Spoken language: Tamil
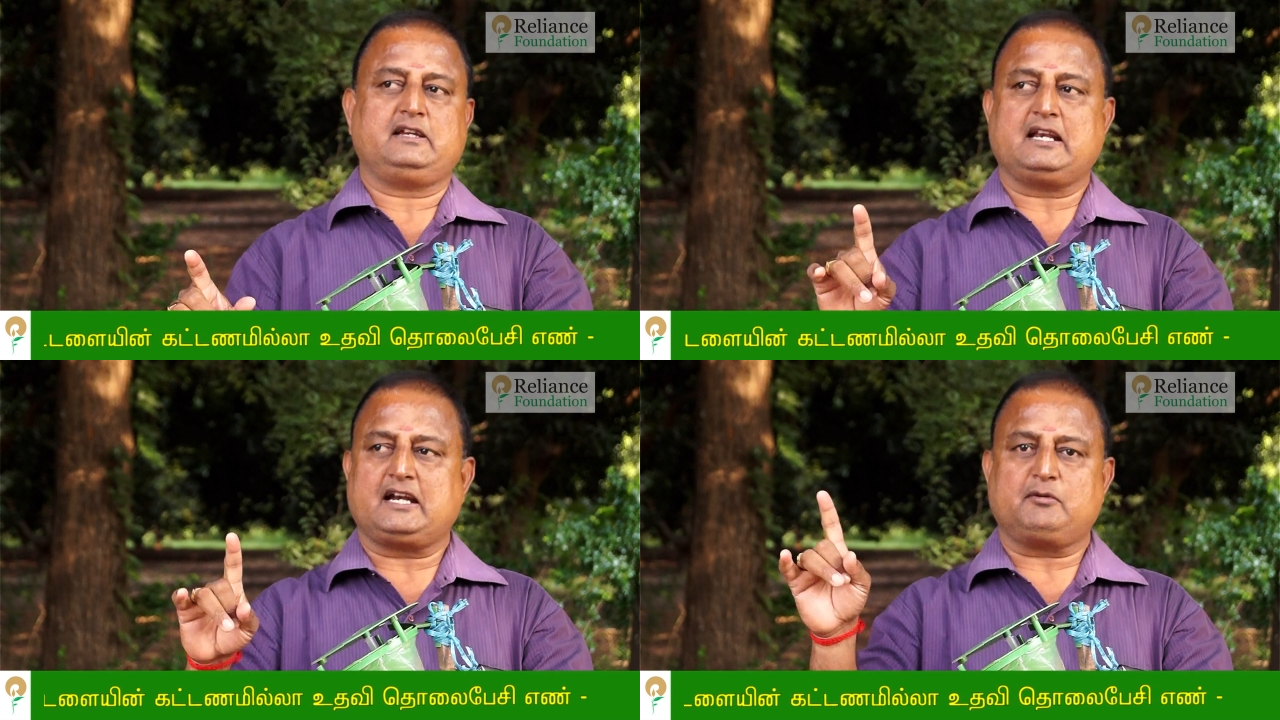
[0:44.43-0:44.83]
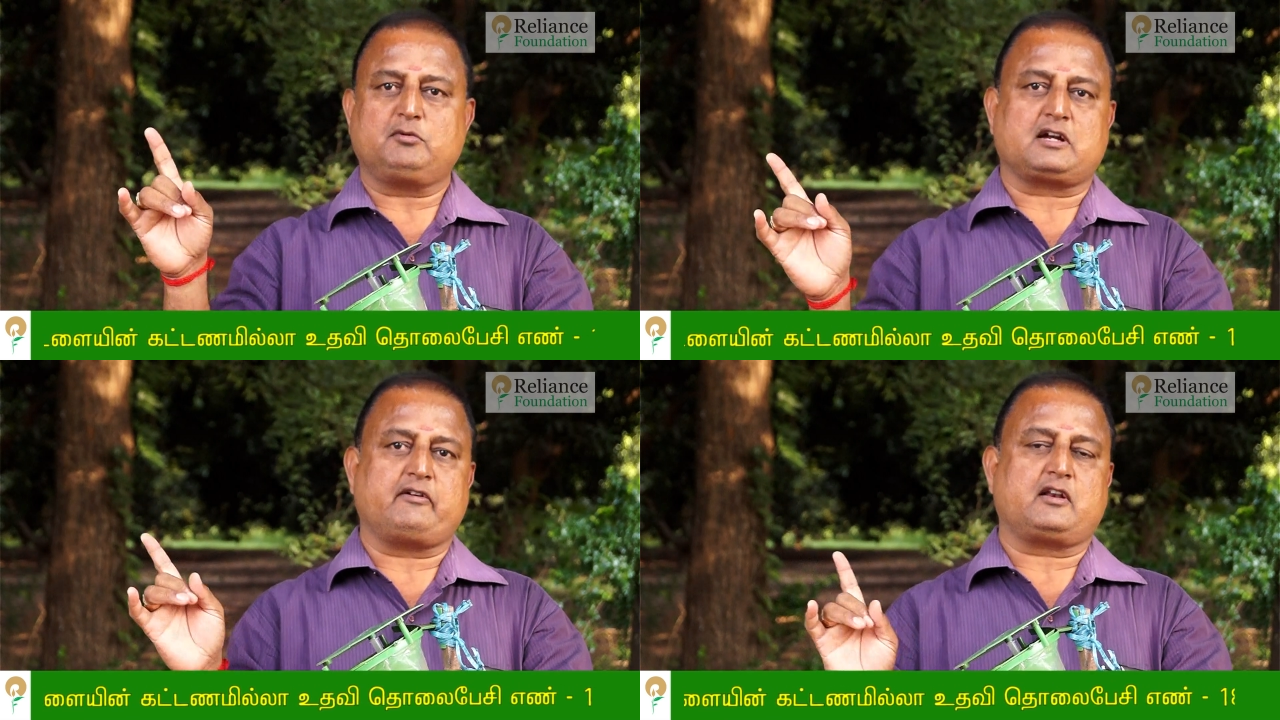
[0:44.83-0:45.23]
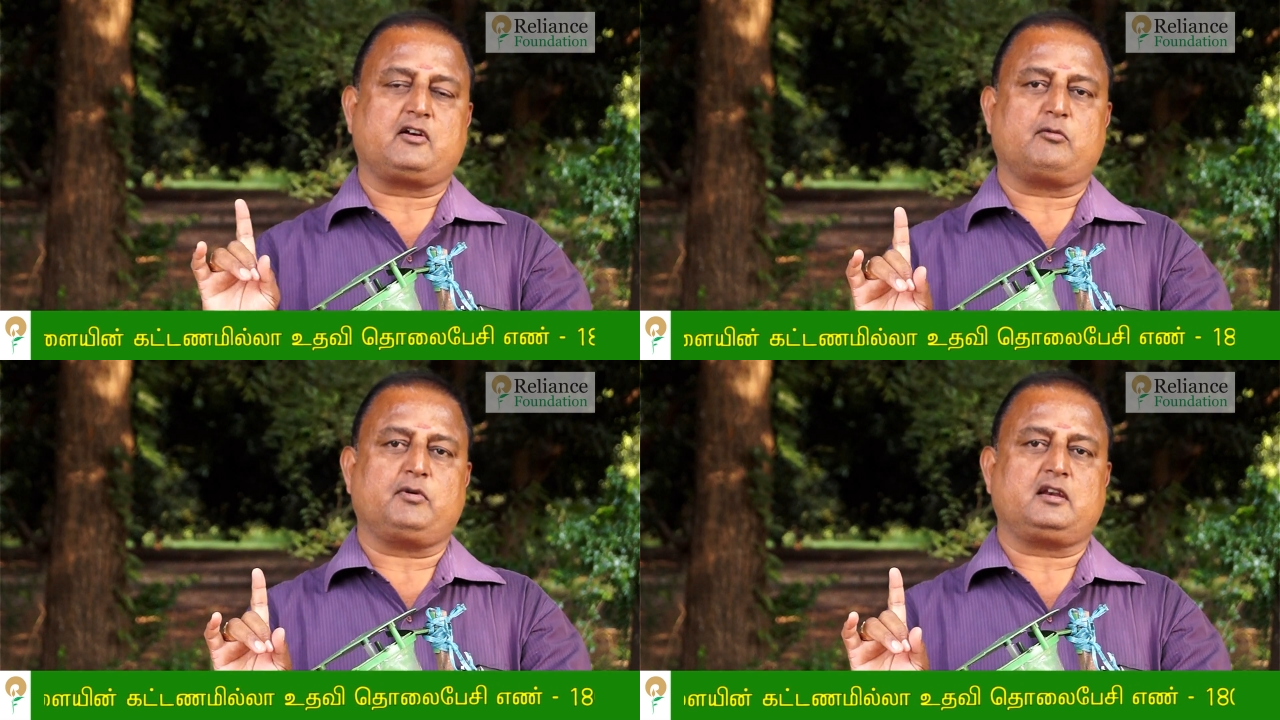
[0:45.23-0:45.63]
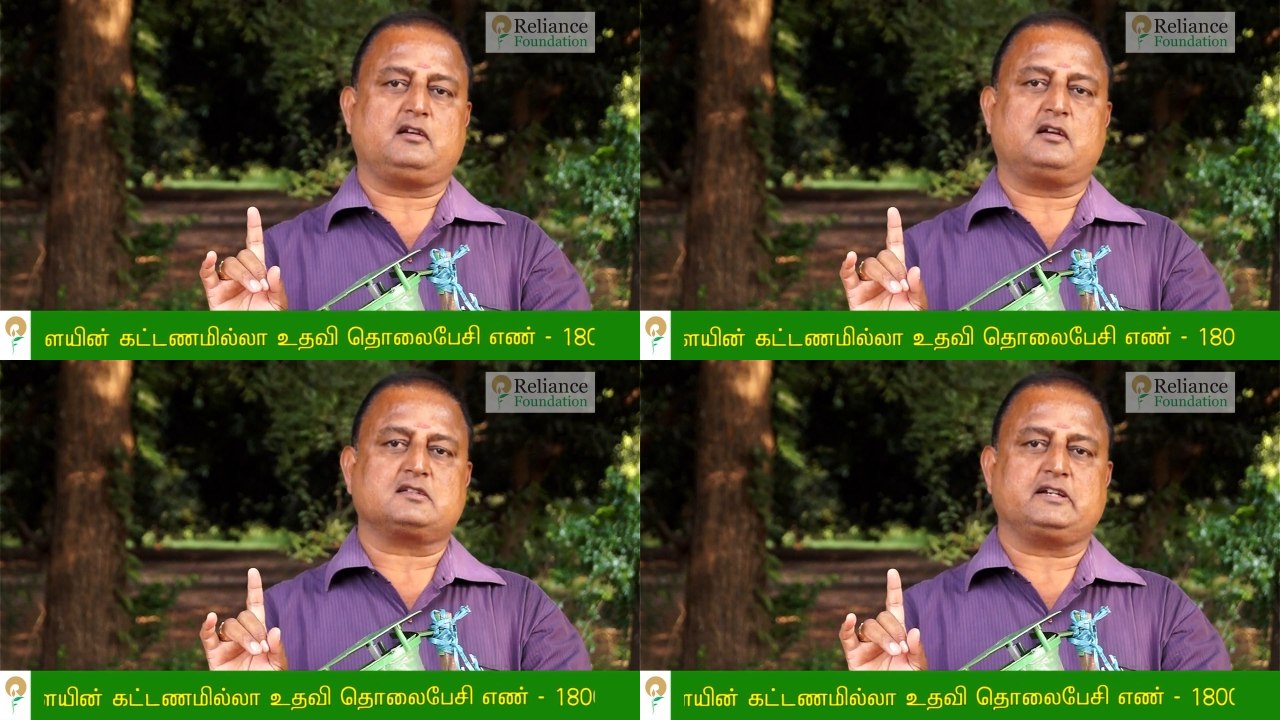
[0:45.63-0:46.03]
எல்லா இடமும் கவர் ஆகிற மாதிரி
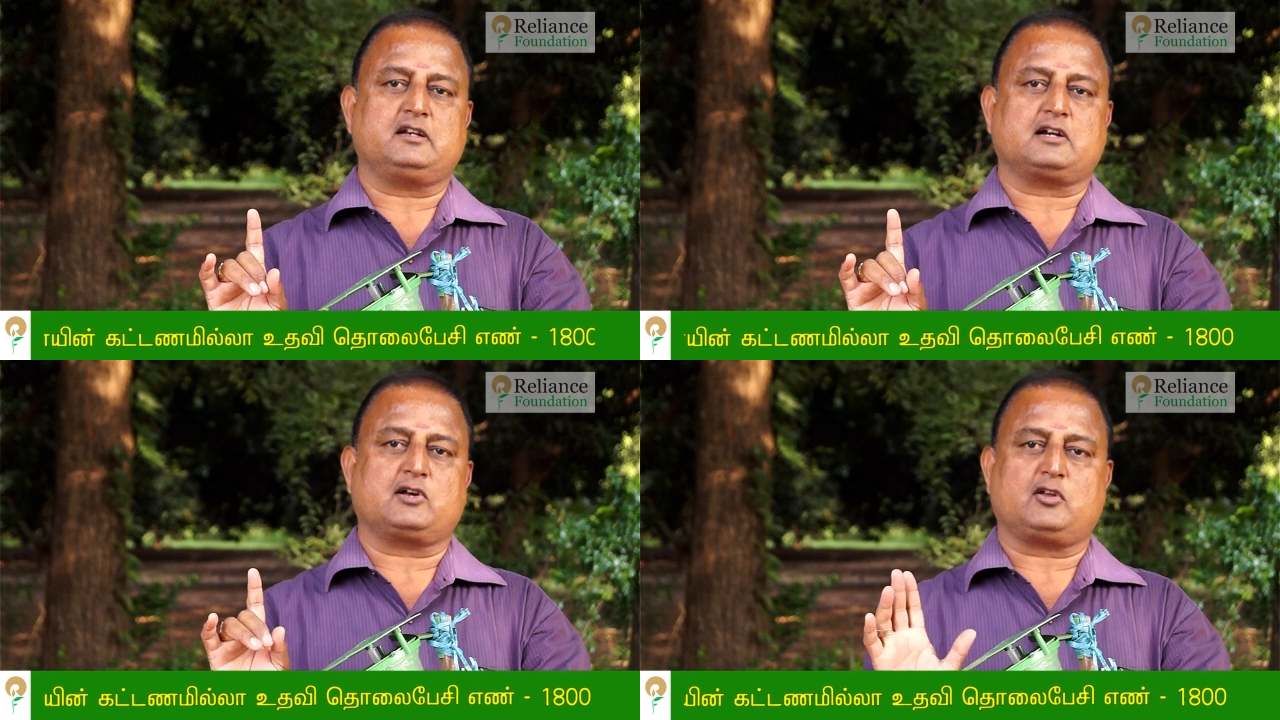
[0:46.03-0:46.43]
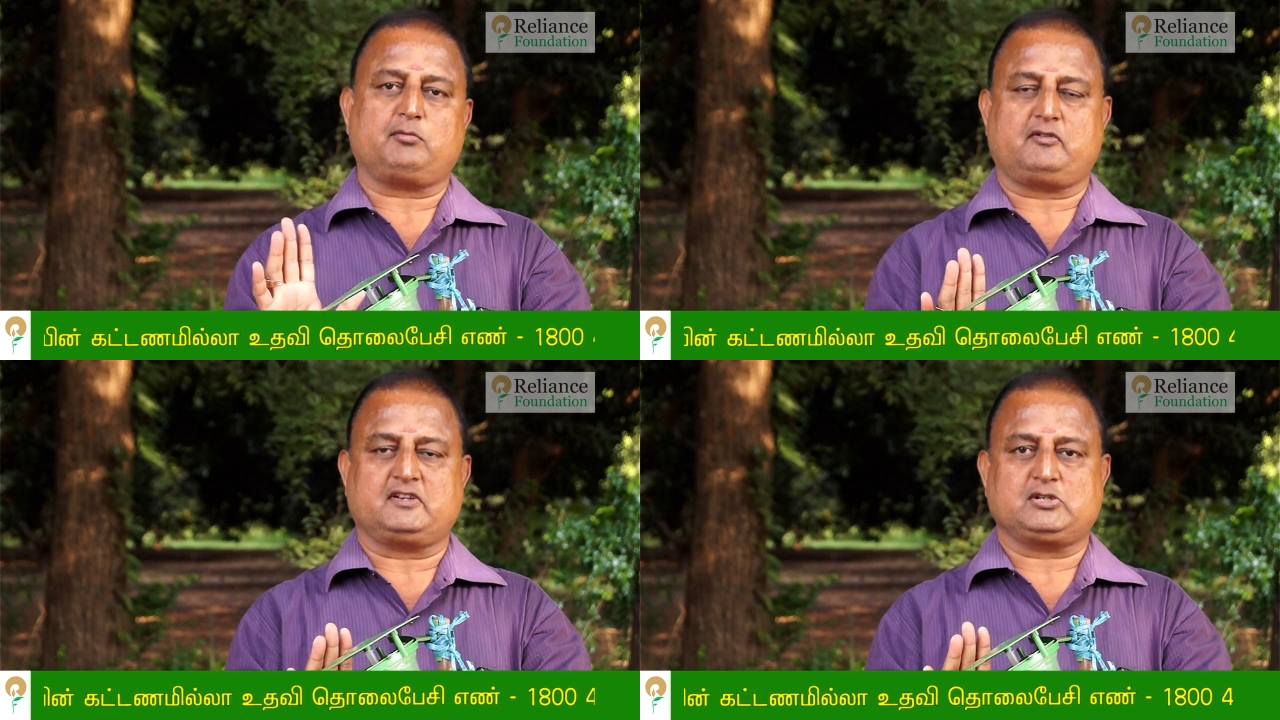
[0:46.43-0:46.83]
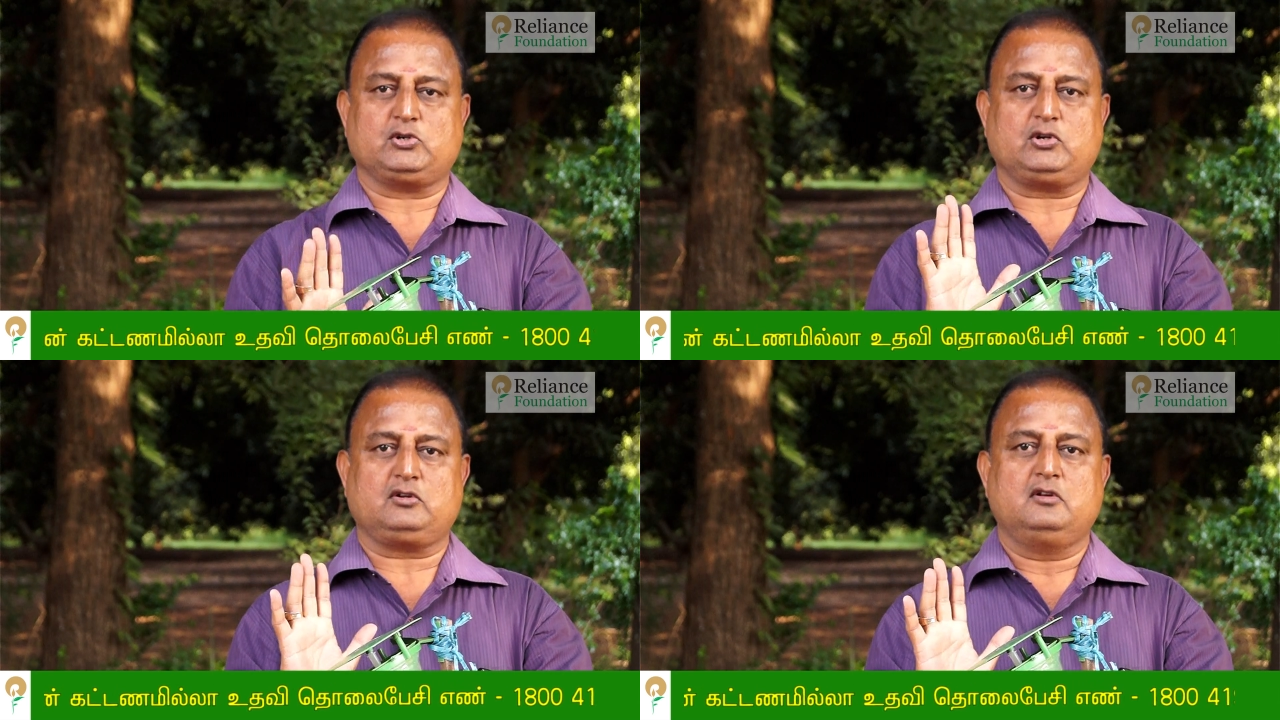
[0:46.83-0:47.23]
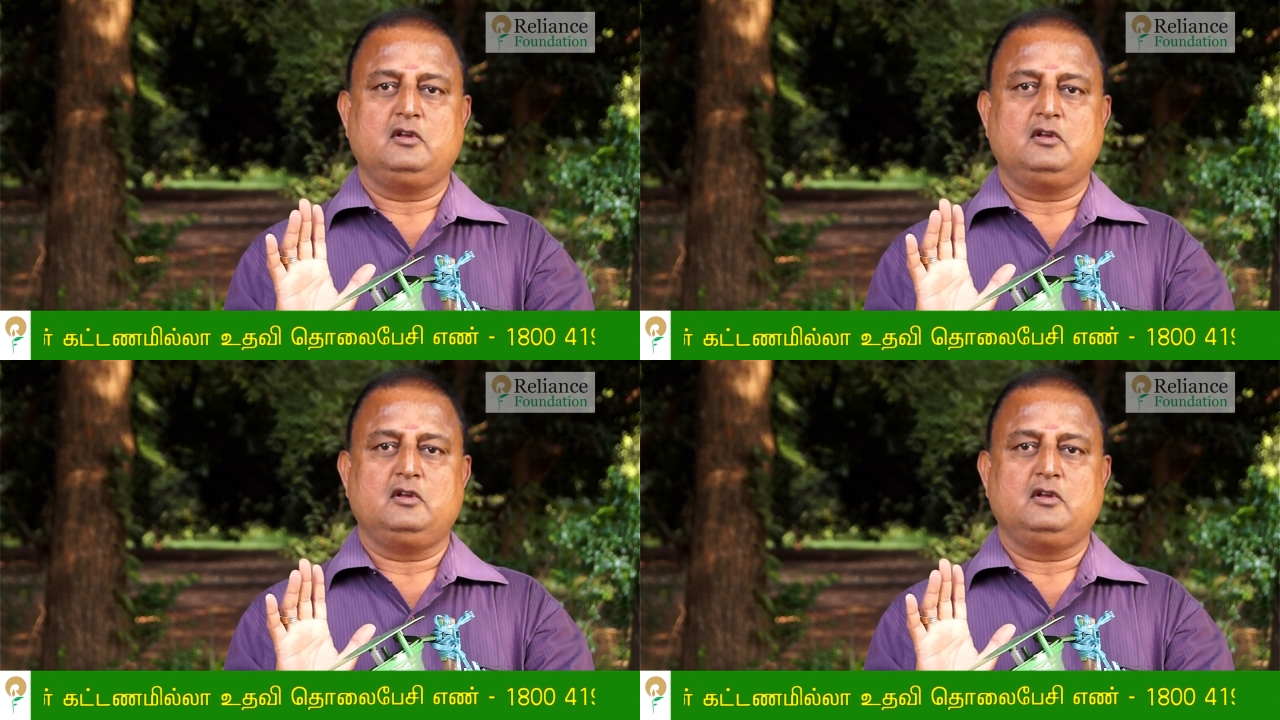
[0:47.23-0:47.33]
நாலு சைடும் கவர் ஆகிற மாதிரி வச்சிடணும்